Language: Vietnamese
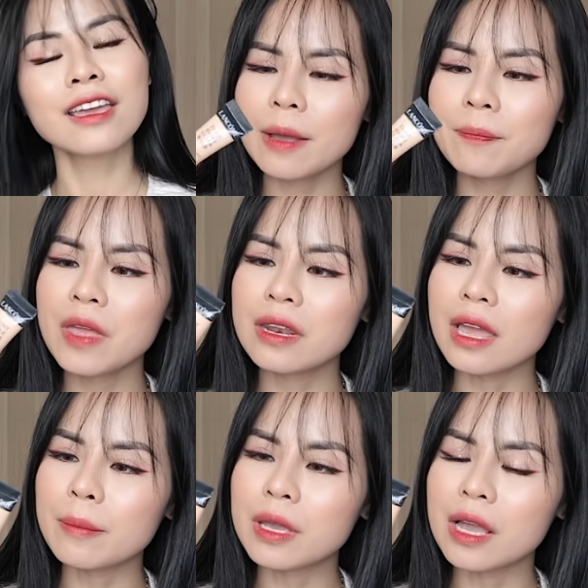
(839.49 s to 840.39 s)
kem nền
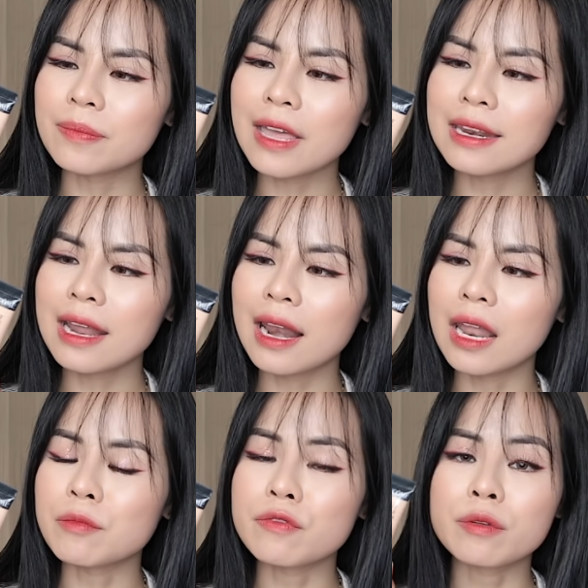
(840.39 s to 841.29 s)
này mình gặp tai nạn
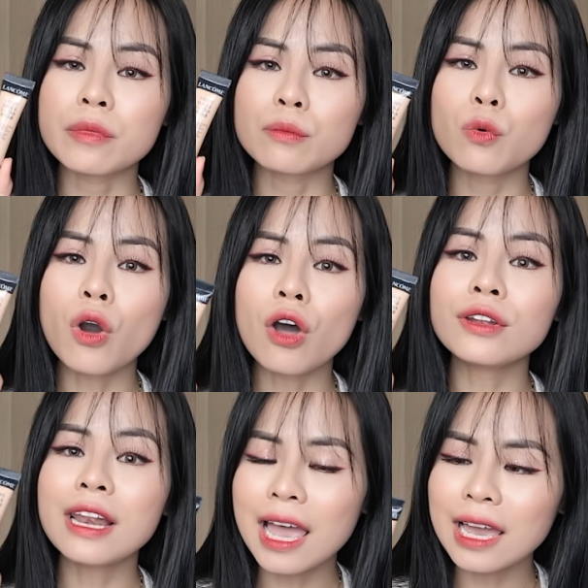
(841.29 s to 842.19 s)
là bởi vì mình mua
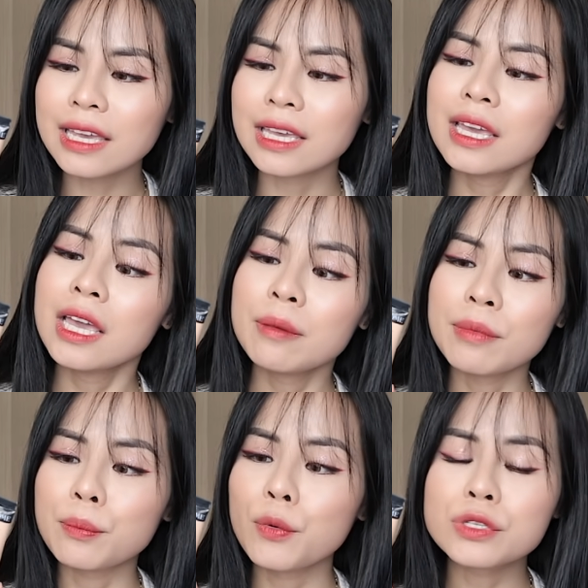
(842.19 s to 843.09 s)
online
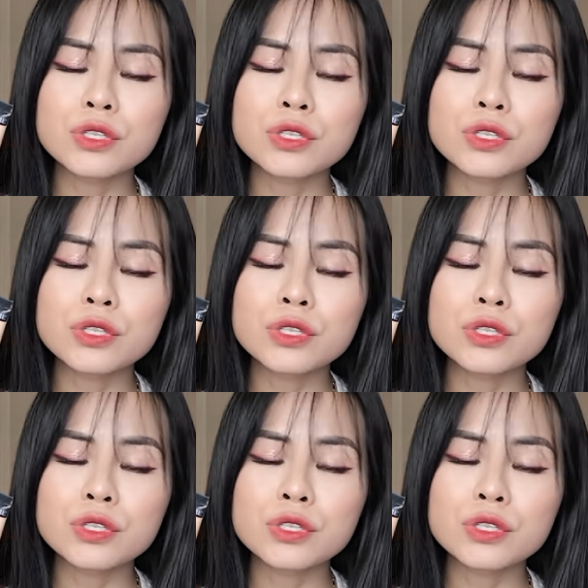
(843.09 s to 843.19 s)
mình mua